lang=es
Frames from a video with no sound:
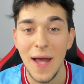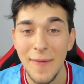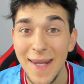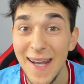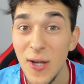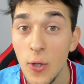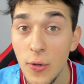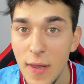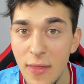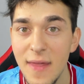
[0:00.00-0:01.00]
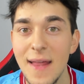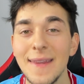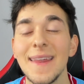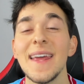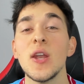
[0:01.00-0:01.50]
ver
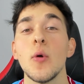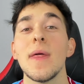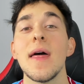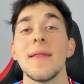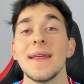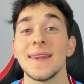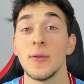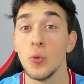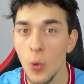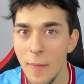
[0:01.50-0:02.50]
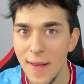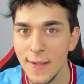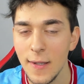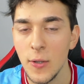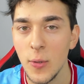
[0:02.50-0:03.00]
noticias y novedades
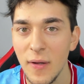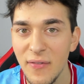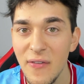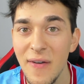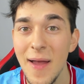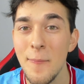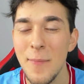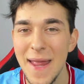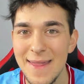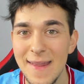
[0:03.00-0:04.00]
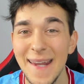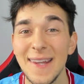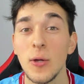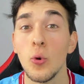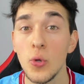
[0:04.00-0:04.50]
nuevas sobre FIFA
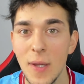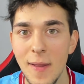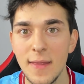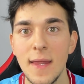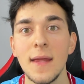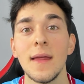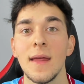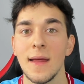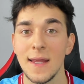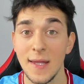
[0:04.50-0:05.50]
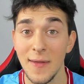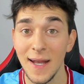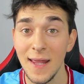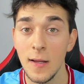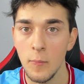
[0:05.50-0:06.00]
23 Ultimate Team que se
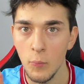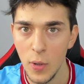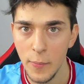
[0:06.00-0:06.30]
viene muy